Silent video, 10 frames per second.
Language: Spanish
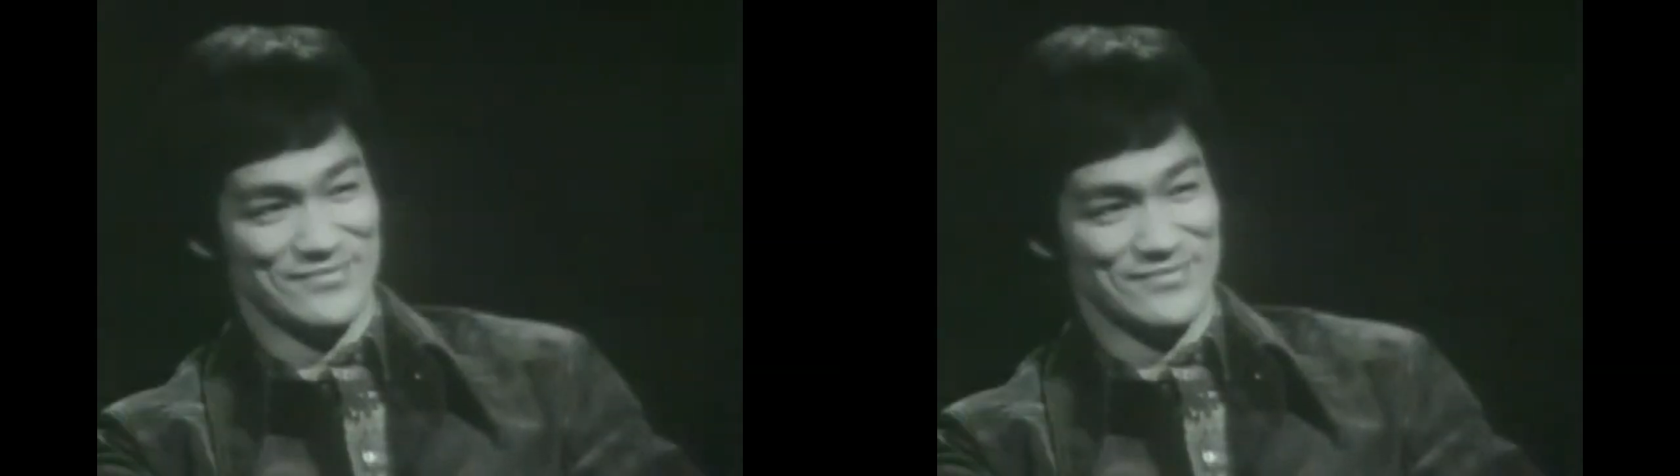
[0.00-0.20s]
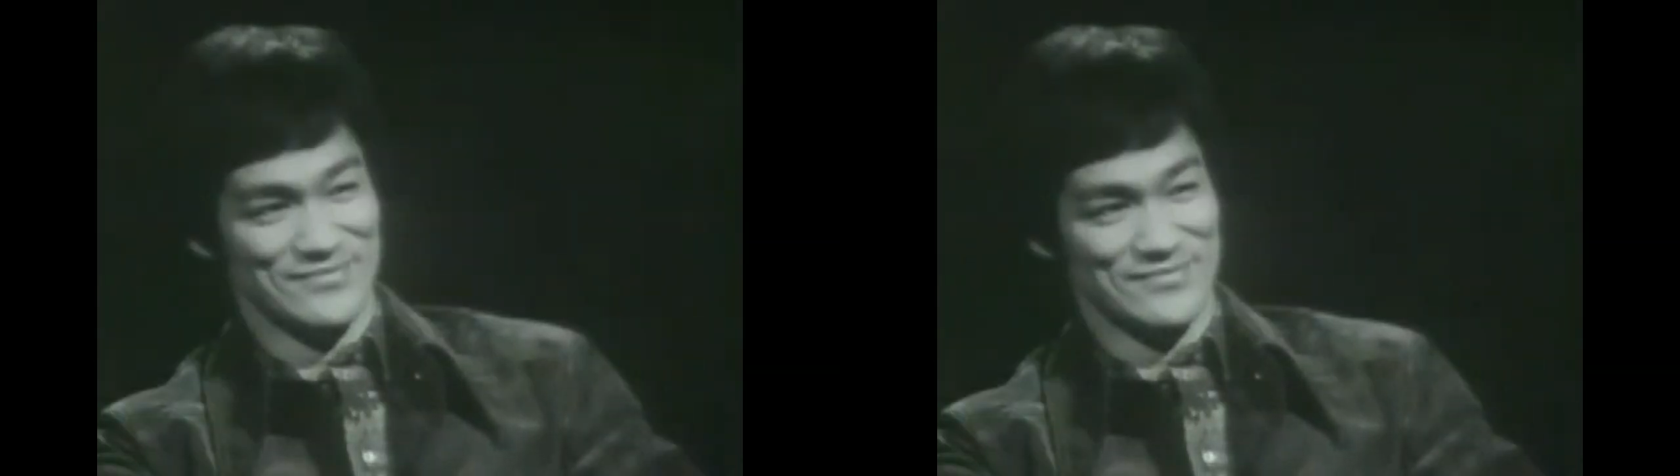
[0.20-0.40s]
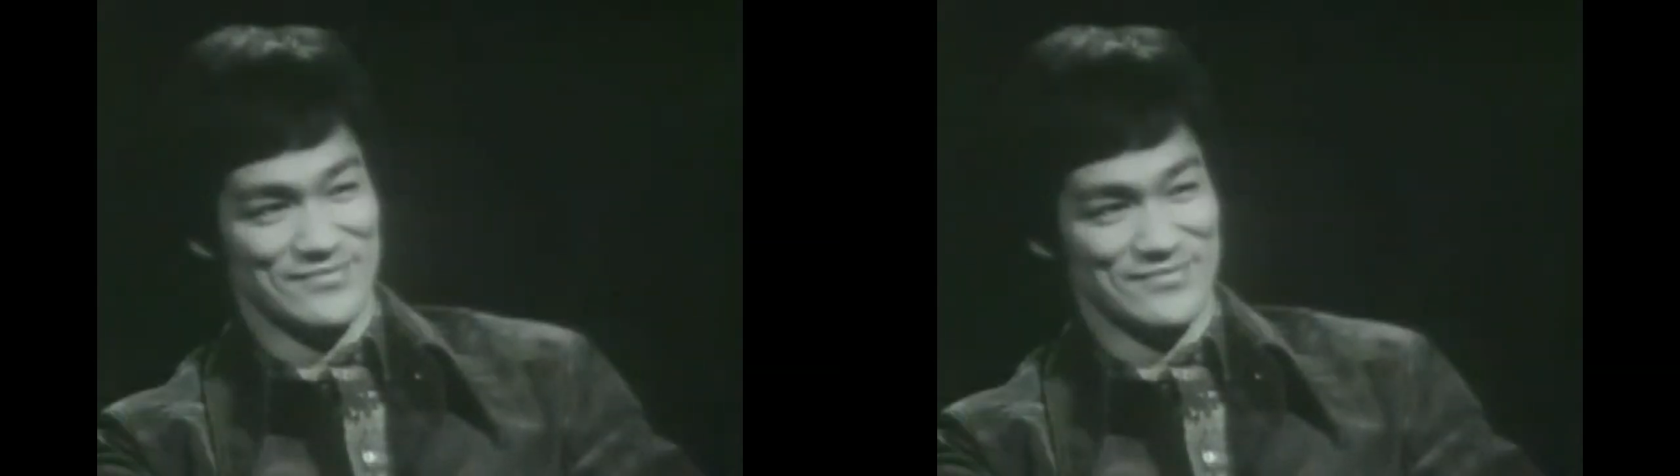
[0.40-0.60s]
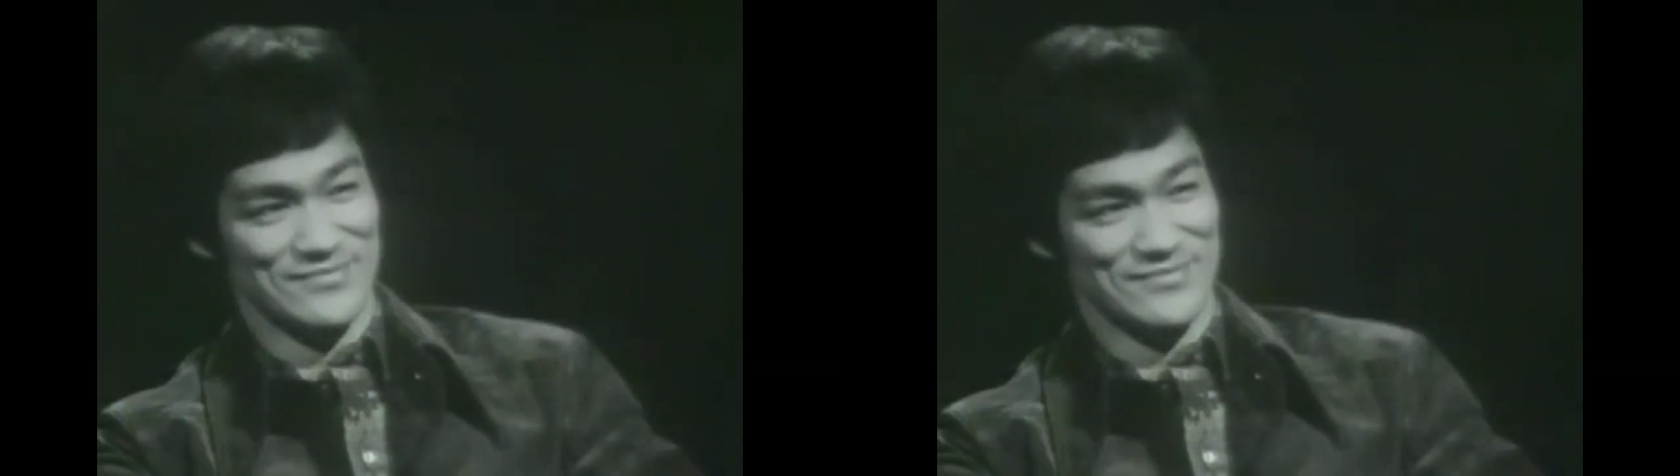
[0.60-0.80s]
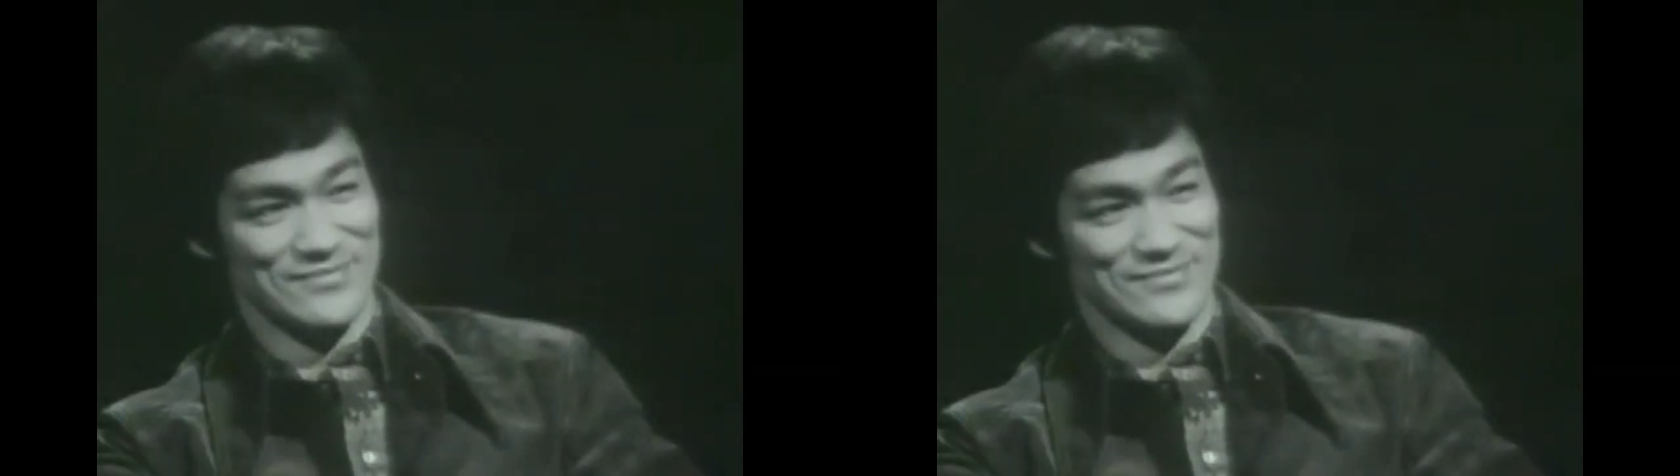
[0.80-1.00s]
o a casi
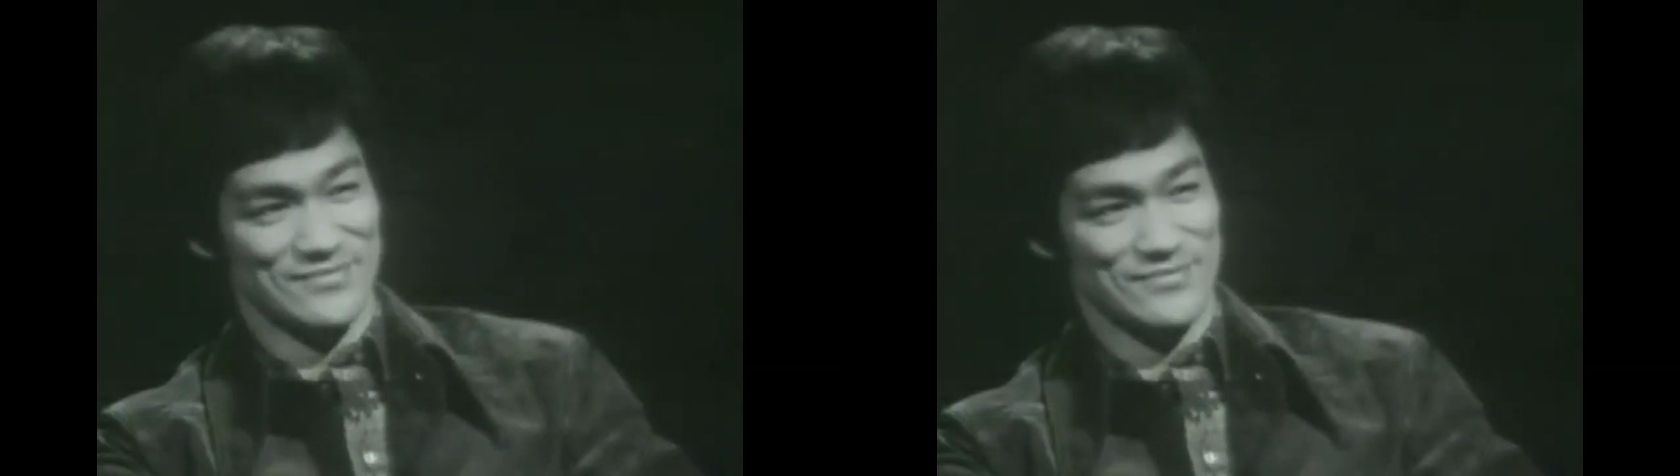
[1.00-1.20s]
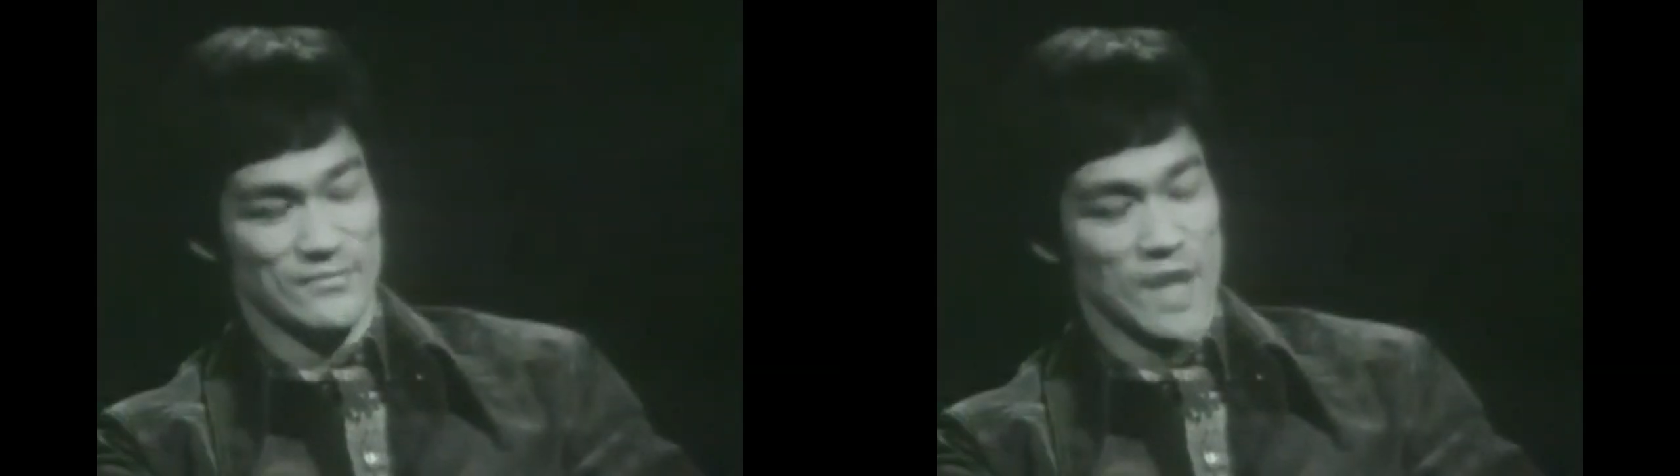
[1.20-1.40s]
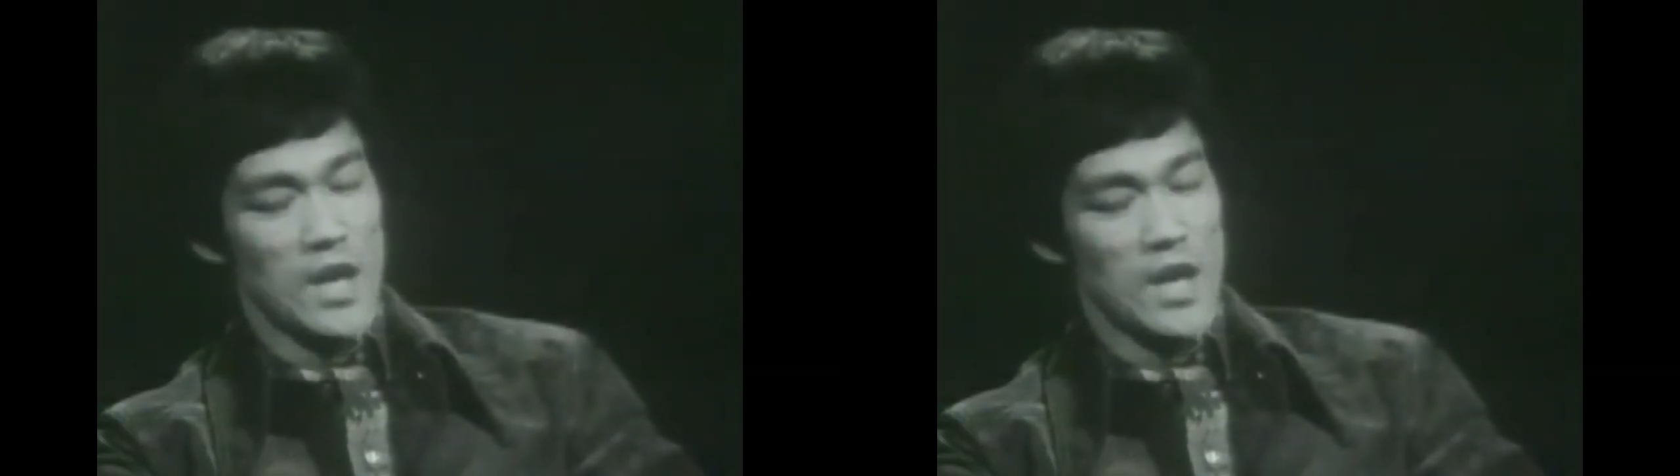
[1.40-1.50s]
4K?